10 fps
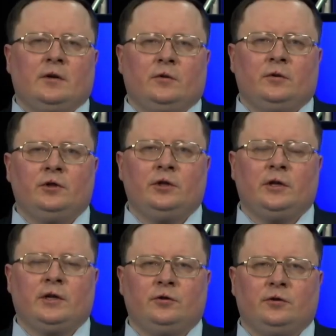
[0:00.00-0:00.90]
Очень
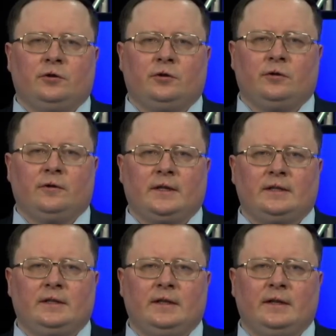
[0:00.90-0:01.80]
хорошо, что
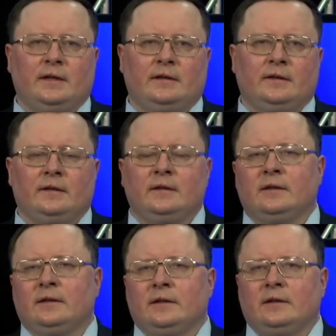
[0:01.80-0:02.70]
Россия
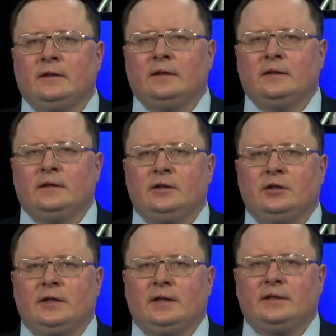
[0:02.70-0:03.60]

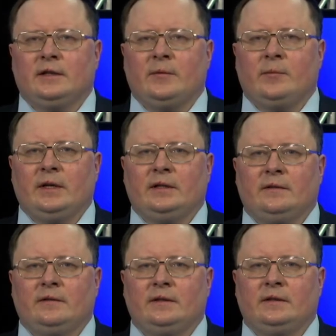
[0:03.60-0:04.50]
начала
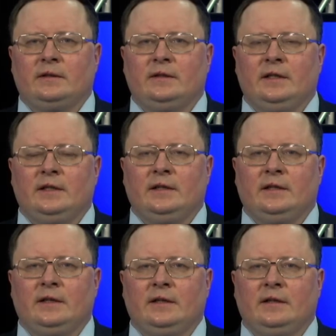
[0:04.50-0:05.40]
зарабатывать
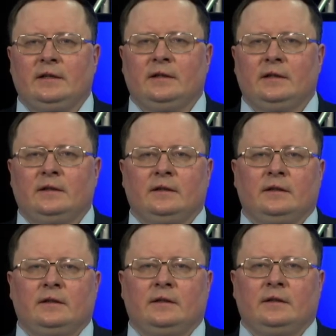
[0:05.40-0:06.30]
деньги
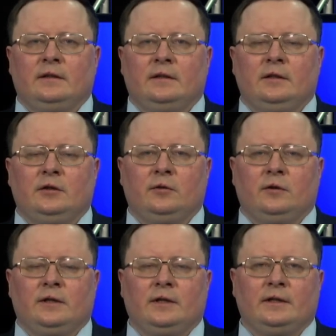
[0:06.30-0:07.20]
не
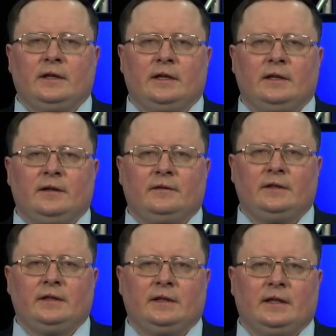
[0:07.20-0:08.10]
только на
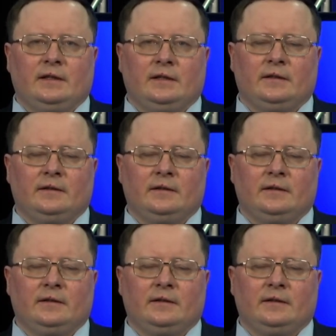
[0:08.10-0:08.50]
нефти и газе.